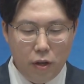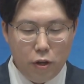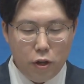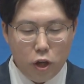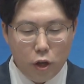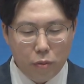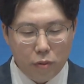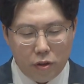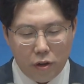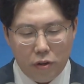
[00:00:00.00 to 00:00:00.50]

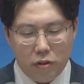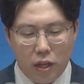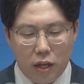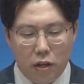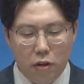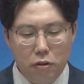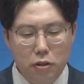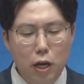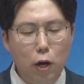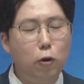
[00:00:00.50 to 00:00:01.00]
여러분, 그런데
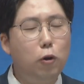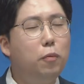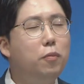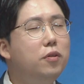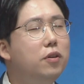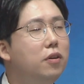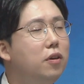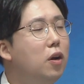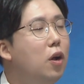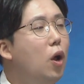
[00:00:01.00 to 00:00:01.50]
이런
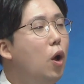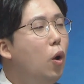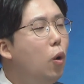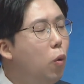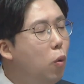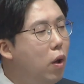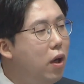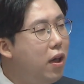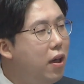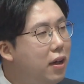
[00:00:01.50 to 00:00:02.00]
야곱을
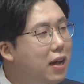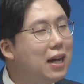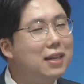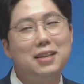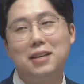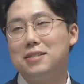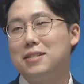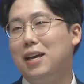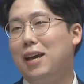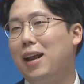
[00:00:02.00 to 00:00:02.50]
왜
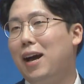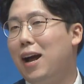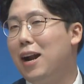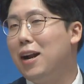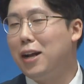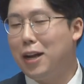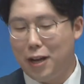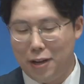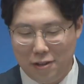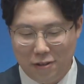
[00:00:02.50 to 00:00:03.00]
가장
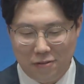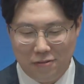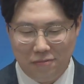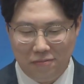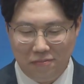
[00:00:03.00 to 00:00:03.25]
사랑할까요?